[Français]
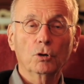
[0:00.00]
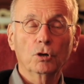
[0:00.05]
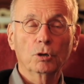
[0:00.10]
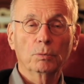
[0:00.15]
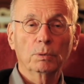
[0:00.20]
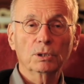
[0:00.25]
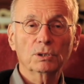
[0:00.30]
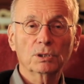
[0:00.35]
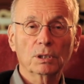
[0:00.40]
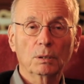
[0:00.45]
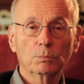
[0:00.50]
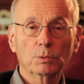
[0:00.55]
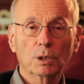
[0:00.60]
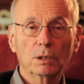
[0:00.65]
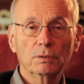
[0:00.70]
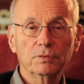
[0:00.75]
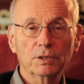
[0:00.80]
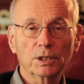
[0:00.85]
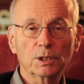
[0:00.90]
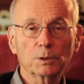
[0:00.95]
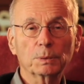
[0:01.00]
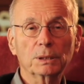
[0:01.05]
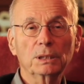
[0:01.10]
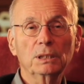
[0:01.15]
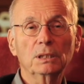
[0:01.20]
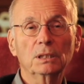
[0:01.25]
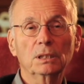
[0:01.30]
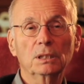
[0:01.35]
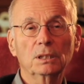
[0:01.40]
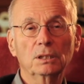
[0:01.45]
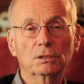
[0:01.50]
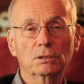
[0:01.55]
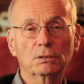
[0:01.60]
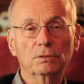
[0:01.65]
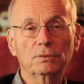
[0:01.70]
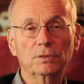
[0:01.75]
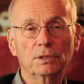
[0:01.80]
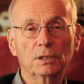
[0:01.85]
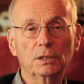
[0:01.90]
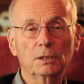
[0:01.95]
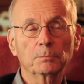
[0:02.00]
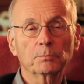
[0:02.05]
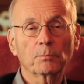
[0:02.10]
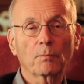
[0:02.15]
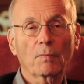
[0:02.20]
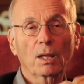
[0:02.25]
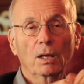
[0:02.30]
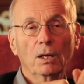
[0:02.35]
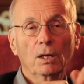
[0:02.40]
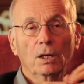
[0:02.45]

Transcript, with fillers: on commence à moins faire sprinter les enfants,